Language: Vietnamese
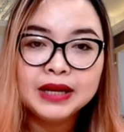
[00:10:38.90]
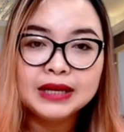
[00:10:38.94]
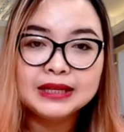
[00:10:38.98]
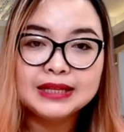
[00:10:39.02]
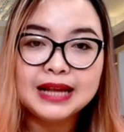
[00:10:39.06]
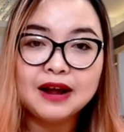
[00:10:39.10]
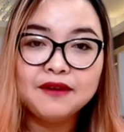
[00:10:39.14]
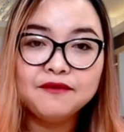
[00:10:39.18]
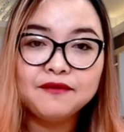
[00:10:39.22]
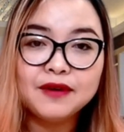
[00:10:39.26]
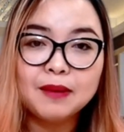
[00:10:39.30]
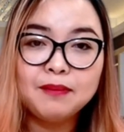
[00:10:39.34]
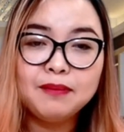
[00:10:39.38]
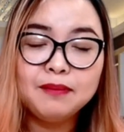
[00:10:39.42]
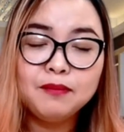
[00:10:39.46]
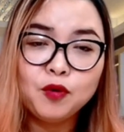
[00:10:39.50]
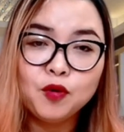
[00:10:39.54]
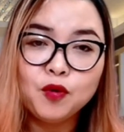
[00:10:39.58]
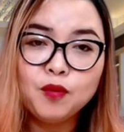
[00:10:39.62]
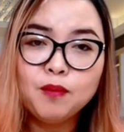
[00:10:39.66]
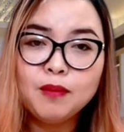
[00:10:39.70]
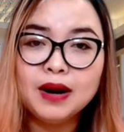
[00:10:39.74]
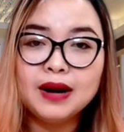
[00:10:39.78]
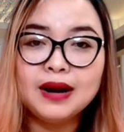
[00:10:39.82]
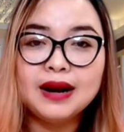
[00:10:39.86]
sản phẩm
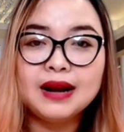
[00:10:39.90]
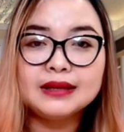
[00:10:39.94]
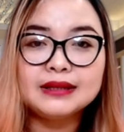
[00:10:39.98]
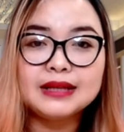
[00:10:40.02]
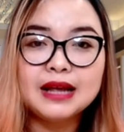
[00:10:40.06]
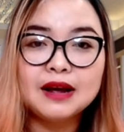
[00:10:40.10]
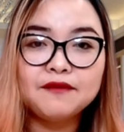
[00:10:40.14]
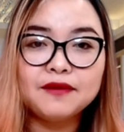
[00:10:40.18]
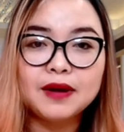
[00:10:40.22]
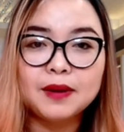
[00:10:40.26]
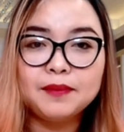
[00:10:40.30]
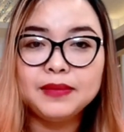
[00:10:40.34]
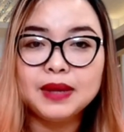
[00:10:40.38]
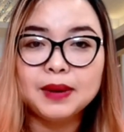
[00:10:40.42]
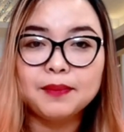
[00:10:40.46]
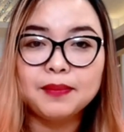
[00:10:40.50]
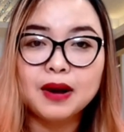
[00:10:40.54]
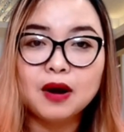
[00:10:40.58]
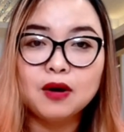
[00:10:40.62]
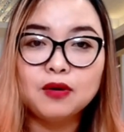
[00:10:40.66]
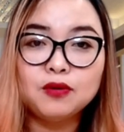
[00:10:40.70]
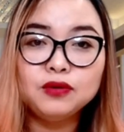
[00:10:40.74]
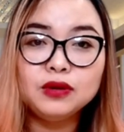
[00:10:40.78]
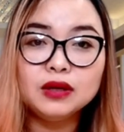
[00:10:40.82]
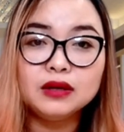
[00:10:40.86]
của mình là sản phẩm nhập
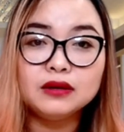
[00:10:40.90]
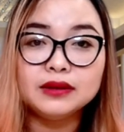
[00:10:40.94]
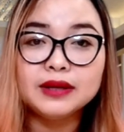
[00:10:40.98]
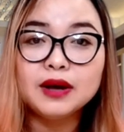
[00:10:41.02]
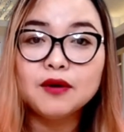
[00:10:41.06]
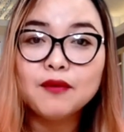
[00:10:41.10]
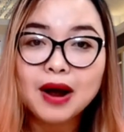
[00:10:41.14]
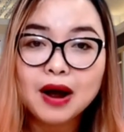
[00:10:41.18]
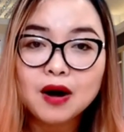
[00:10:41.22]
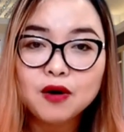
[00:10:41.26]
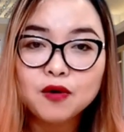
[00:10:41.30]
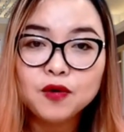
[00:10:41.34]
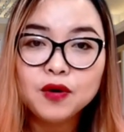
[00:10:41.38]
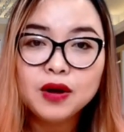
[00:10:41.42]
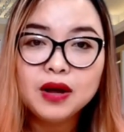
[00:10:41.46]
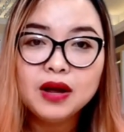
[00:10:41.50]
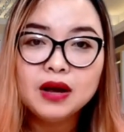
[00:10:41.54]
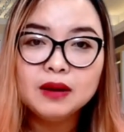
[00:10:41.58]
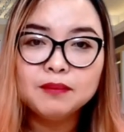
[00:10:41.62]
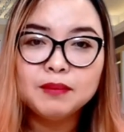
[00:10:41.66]
khẩu từ châu Âu